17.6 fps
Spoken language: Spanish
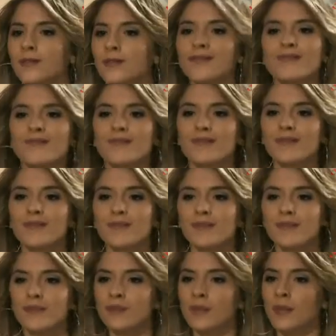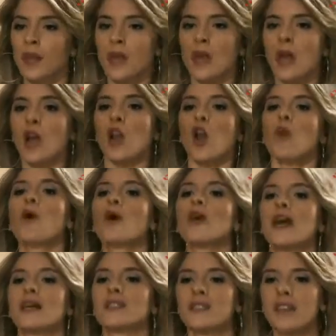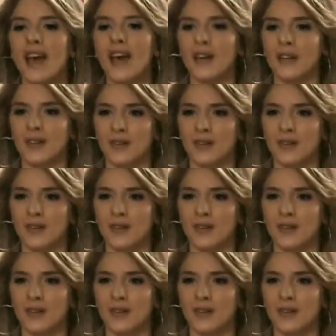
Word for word: Mi hijo no. Lo voy a hacer.